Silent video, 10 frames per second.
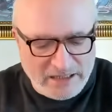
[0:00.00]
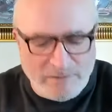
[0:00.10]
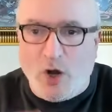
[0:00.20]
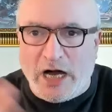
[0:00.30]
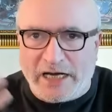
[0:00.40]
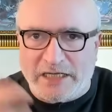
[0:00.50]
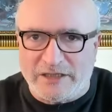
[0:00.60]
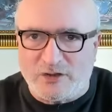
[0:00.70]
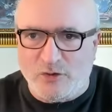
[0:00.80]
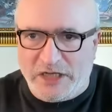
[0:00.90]
المعارضه
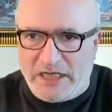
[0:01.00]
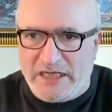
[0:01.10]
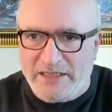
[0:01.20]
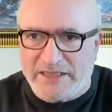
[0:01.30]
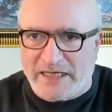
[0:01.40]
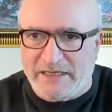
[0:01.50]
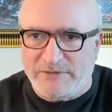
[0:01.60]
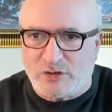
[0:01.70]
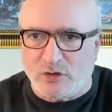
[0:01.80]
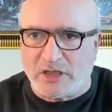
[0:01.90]
السوريه اللي
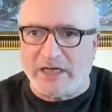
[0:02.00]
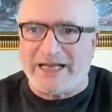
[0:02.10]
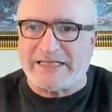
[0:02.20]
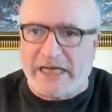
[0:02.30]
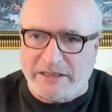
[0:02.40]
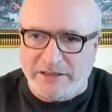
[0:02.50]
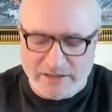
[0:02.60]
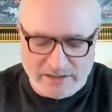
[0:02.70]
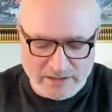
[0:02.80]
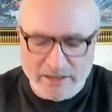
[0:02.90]
استلمت سلطه خسرانه
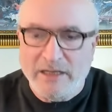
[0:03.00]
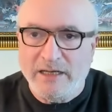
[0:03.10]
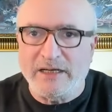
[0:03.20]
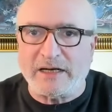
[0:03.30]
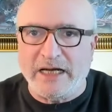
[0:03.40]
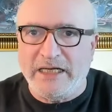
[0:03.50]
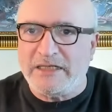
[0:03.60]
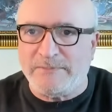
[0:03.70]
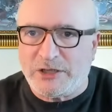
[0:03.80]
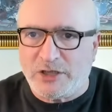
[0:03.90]

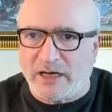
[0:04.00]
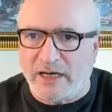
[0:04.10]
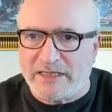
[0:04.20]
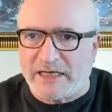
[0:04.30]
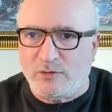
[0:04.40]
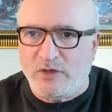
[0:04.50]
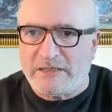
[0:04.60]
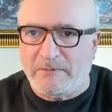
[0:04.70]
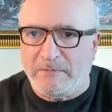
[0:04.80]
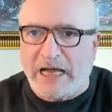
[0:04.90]
الرئيس بشار الاسد
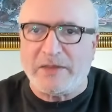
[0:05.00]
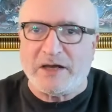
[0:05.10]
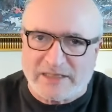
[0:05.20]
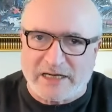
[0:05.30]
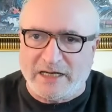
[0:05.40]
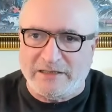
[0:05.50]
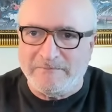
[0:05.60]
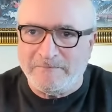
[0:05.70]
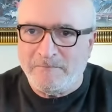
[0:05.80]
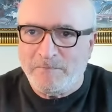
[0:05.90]
وحزب البعث خسران
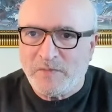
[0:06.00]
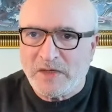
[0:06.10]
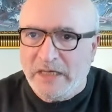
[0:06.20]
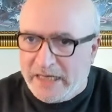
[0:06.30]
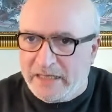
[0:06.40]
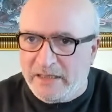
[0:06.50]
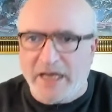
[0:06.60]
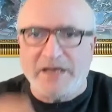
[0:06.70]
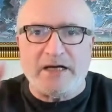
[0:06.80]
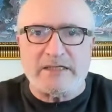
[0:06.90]
ليه؟
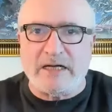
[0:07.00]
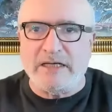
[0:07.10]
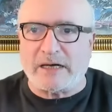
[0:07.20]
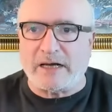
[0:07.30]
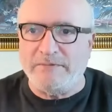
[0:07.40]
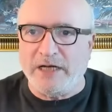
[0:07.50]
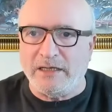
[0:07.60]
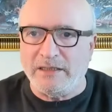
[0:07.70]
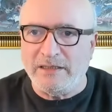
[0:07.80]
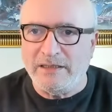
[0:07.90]
لأن إسرائيل
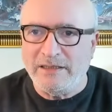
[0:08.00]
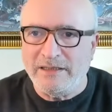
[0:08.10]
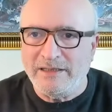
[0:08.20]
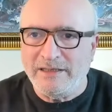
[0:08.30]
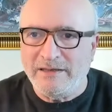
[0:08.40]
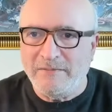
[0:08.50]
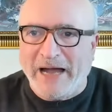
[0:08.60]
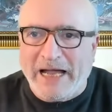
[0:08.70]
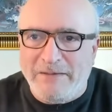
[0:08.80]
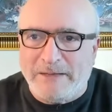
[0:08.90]
رابحة
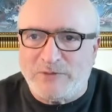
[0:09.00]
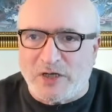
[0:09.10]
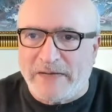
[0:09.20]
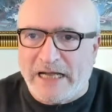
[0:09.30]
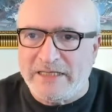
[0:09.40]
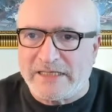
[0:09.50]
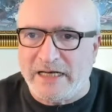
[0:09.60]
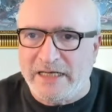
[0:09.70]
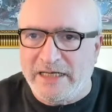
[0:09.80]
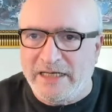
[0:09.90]
محل ما بتربح
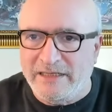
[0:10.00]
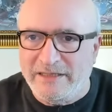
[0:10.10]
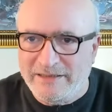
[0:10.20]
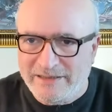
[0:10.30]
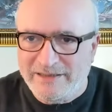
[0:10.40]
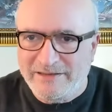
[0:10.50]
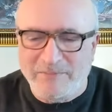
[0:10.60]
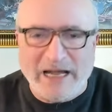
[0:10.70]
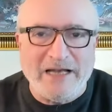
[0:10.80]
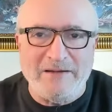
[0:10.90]
إسرائيل
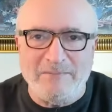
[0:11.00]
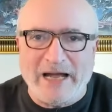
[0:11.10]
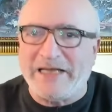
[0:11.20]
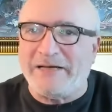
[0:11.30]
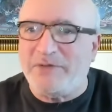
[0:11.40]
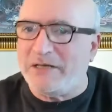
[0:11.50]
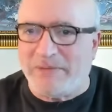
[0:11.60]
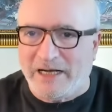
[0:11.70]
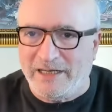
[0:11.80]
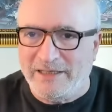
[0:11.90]
محل ما حدا
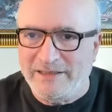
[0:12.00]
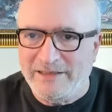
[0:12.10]
بيربح